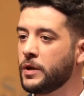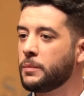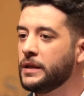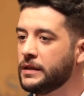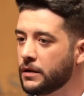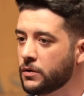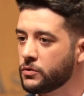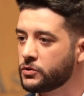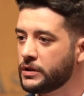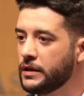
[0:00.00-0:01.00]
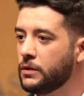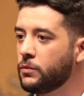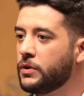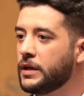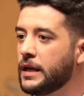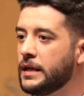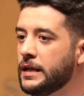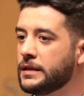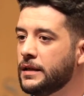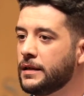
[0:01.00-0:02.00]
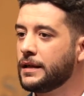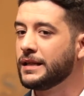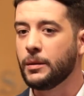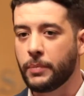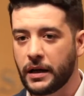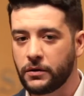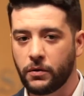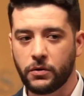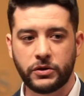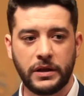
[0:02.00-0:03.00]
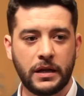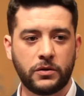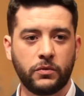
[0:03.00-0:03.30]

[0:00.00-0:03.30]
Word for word: permitirnos tener un cercanías que se para todos los días,